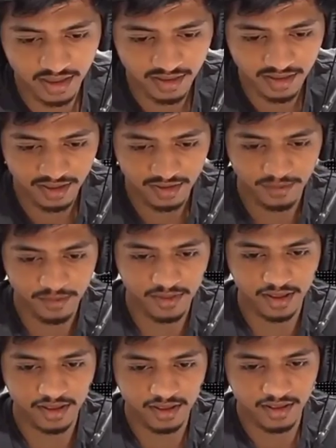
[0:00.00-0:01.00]
ग्रीन स्क्रीन
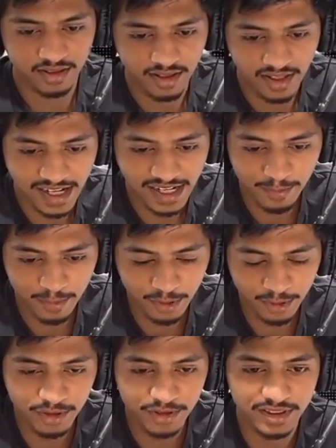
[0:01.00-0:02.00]
फिफ्टी अरे
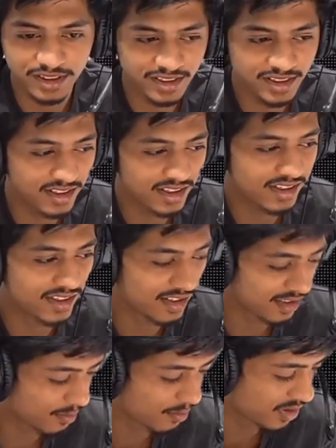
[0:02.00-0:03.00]
ब्रो ग्रीन
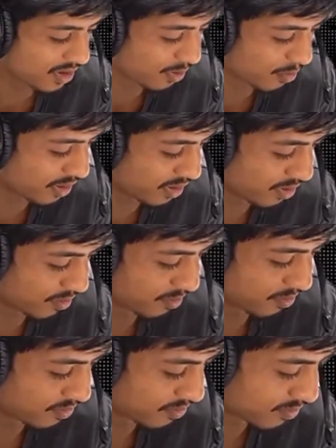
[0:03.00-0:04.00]
स्क्रीन के पीछे क्यों पड़े
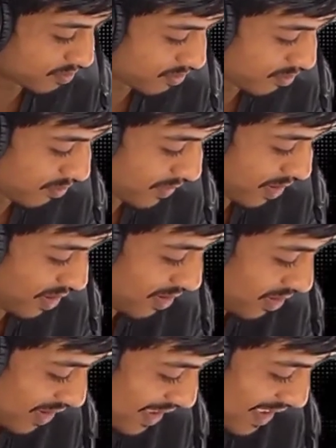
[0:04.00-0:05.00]
तुम
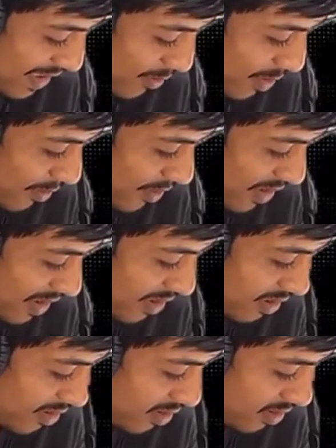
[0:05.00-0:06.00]
मेरे को तो यही समझ में नहीं
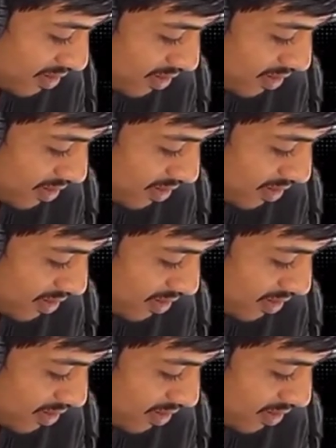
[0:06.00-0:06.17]
आ रहा